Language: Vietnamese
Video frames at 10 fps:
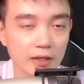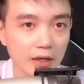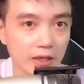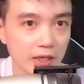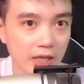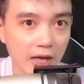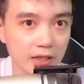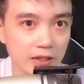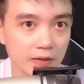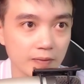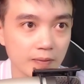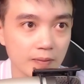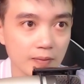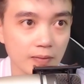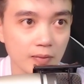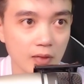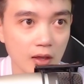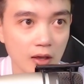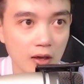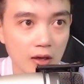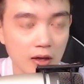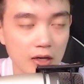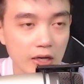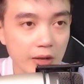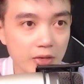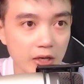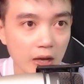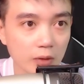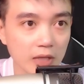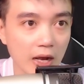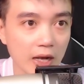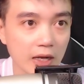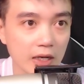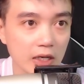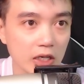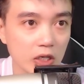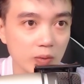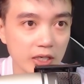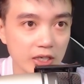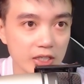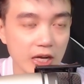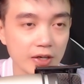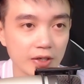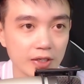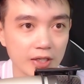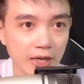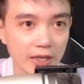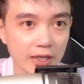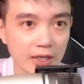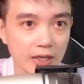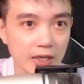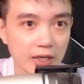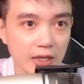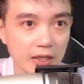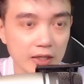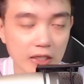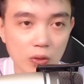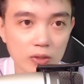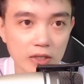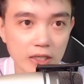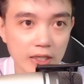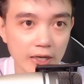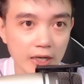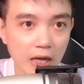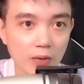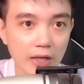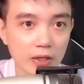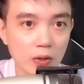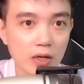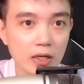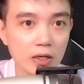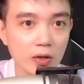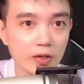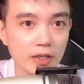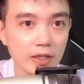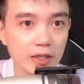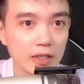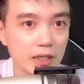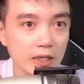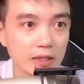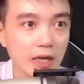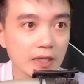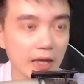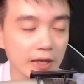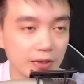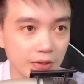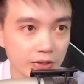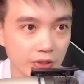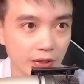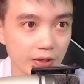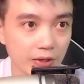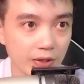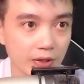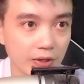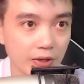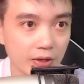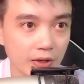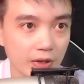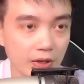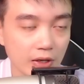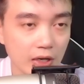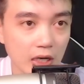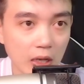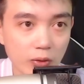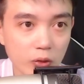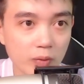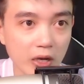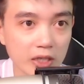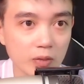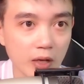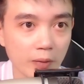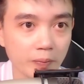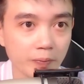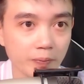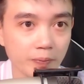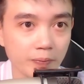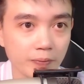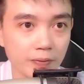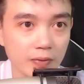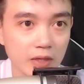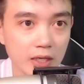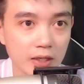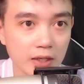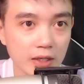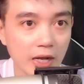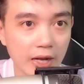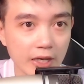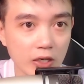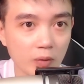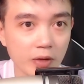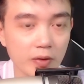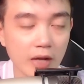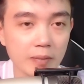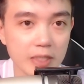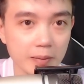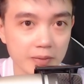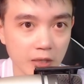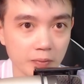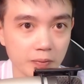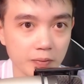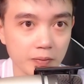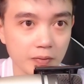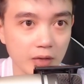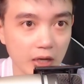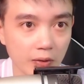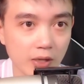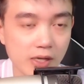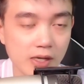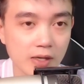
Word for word: thật hay giả chứ. Nếu như lão ta cũng nhìn ra được như vậy, thì cuộc thi này lão lại có cơ hội chiến thắng giải thưởng rồi. Lão vui mừng trong lòng, nhưng lại hãy còn biểu cảm trầm trọng. Lão nói: